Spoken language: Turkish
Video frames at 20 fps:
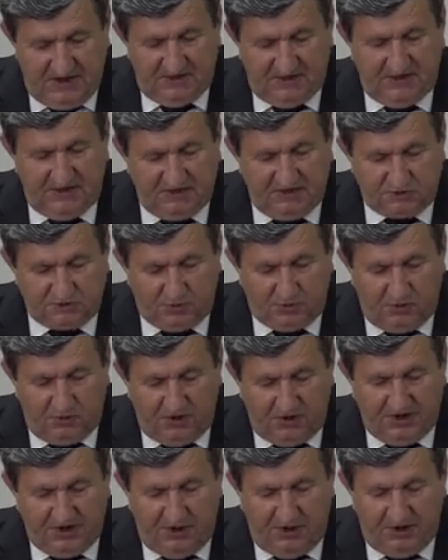Deniz
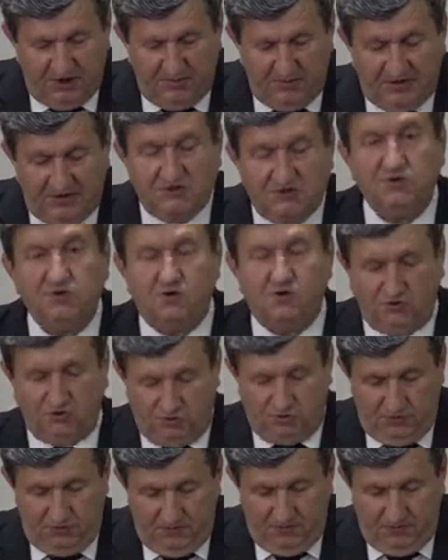sporlarında hemen hemen hiç yokuz.